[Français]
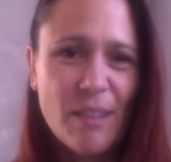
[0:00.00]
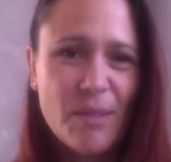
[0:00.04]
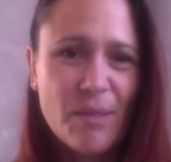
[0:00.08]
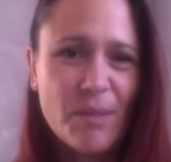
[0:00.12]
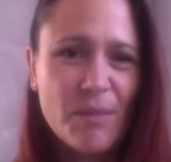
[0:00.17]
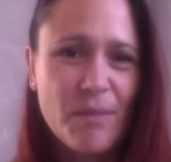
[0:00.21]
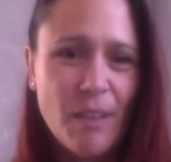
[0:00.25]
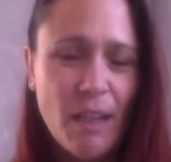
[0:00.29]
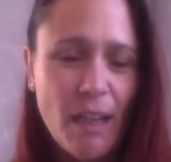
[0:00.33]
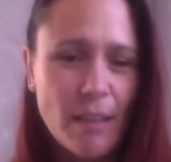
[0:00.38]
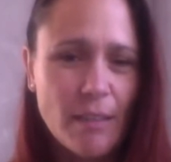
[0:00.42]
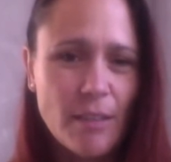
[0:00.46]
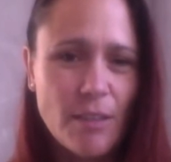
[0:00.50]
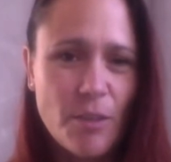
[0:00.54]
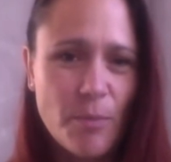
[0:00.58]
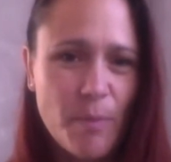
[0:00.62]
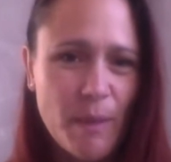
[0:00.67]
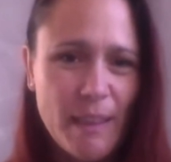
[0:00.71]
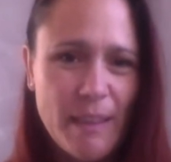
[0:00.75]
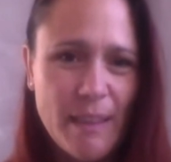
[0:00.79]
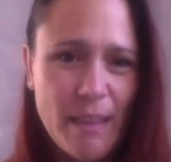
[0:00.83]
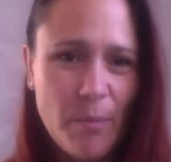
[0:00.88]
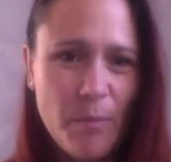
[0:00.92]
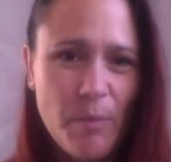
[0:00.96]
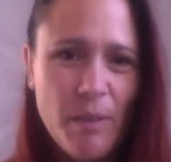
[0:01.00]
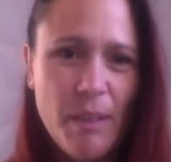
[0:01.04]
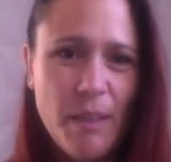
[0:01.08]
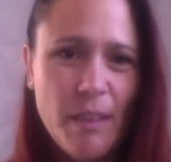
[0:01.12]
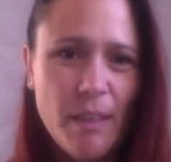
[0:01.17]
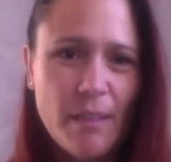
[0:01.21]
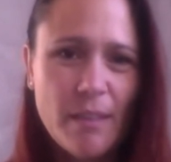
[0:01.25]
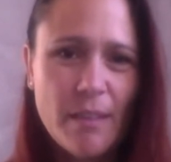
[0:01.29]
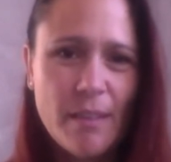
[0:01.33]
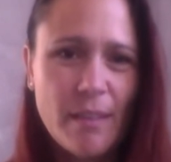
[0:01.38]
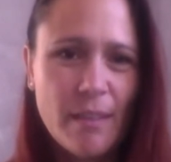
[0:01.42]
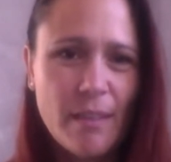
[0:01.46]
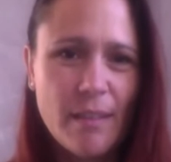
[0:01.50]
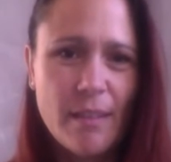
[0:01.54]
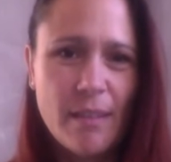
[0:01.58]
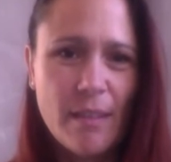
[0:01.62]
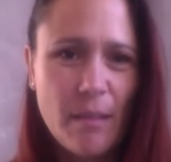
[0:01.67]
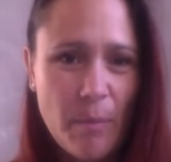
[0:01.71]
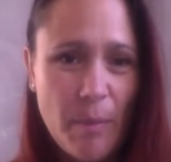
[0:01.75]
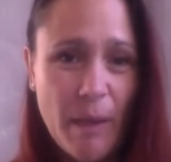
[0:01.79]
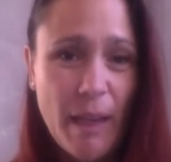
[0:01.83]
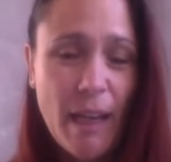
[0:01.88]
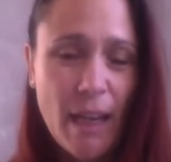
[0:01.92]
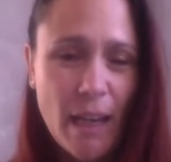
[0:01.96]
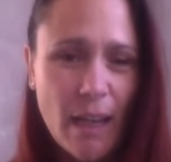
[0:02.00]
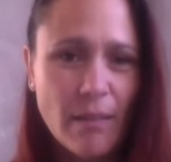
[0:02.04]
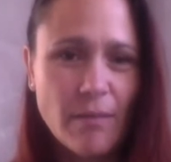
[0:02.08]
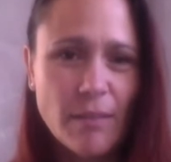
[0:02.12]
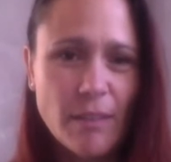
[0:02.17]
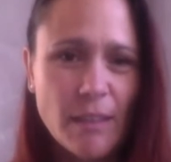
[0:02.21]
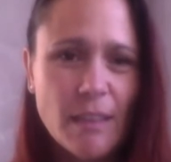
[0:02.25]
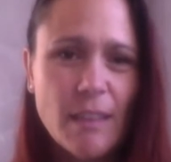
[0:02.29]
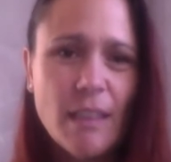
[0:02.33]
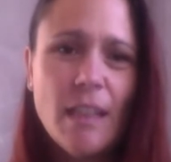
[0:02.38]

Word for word: Donc voilà, si j'ai pas de tapis, euh, c'est pas grave.